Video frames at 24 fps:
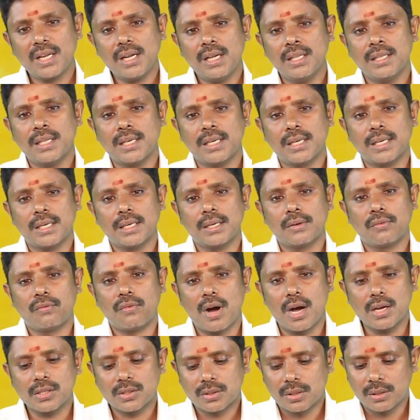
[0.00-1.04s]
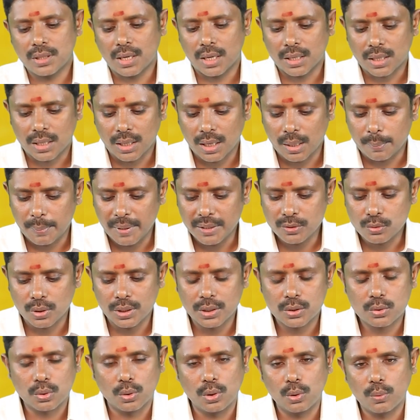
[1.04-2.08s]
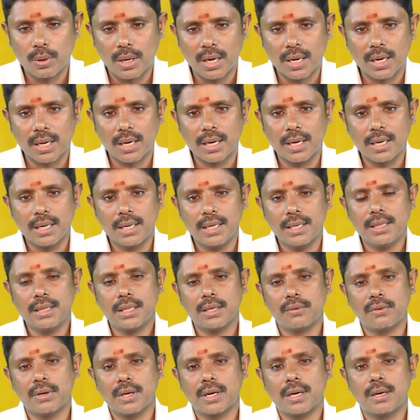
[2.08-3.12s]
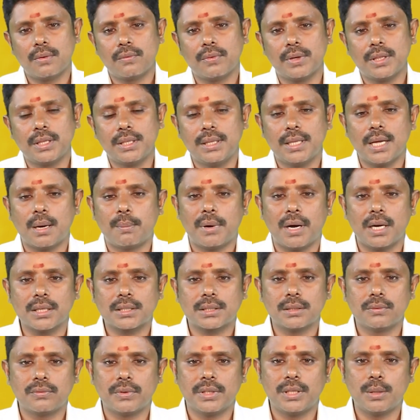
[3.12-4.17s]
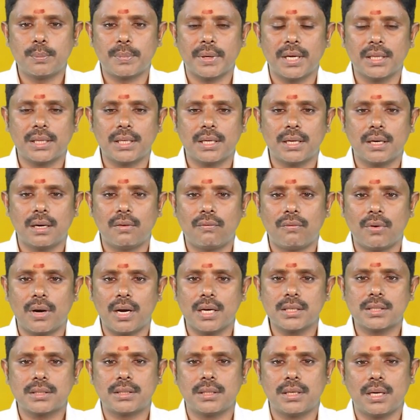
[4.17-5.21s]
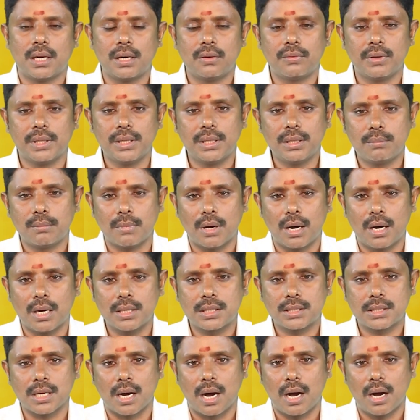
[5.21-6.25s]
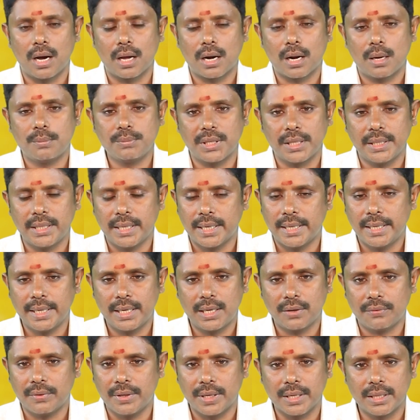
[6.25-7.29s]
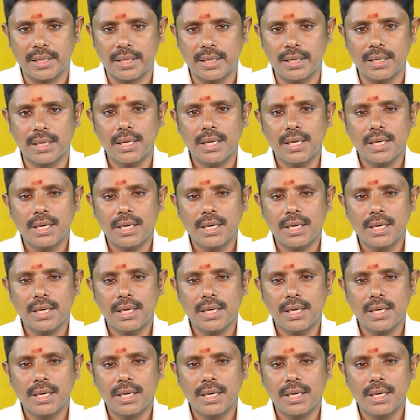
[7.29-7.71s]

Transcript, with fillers: அந்த வாஸ்து நாட்கள் அப்படின்னு சொல்லி சொல்லுவாங்க இந்த வருடம் வந்து இந்த மாதம் வந்து பார்த்தீங்கன்னா வாஸ்து நாள் வந்து மார்ச் ஆறாம் தேதி அன்னைக்கு வருது